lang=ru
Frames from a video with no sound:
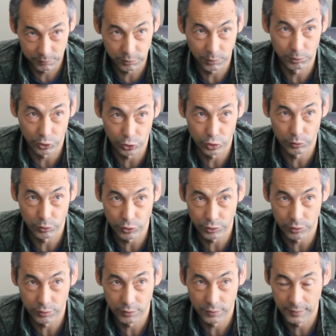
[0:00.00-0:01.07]
по большому
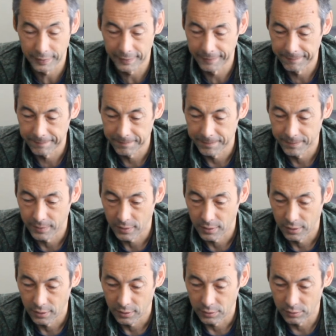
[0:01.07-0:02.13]
счету.
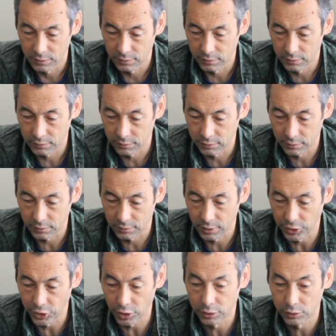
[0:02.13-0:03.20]
Э,
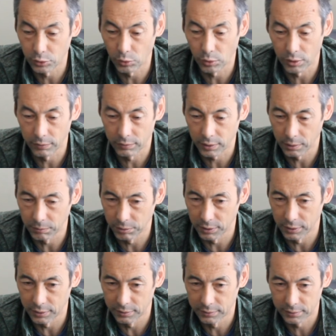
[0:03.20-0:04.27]
таких сроков, как
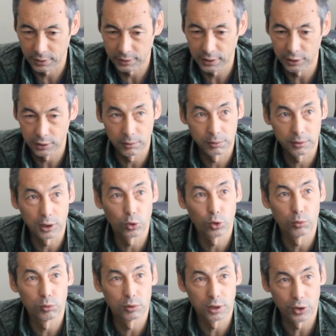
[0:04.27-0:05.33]
бы сказать, там, к
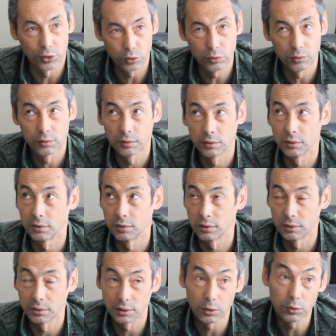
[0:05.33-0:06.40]
такому-то дню,
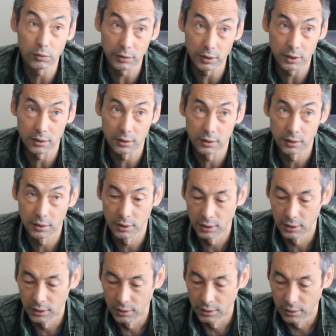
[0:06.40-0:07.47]
э, такого нет.
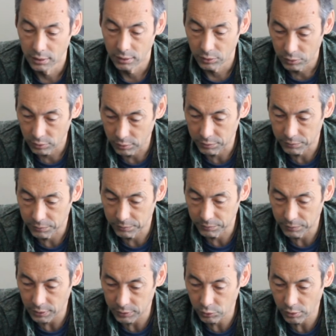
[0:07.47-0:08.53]
Но
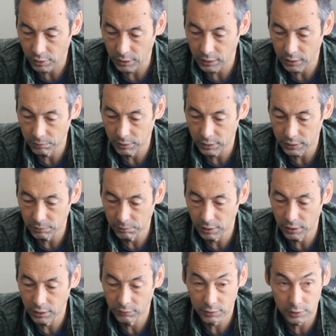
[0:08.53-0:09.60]
насколько это
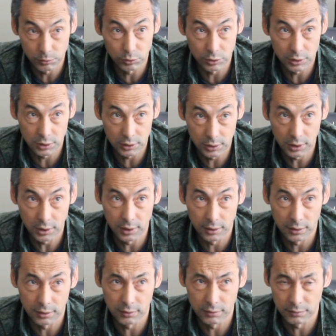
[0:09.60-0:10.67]
максимально возможно сделать,
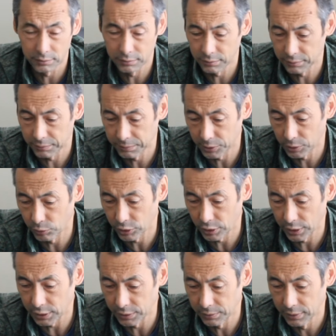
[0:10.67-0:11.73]
э, потому что
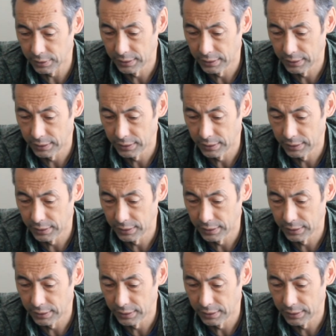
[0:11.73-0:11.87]
есть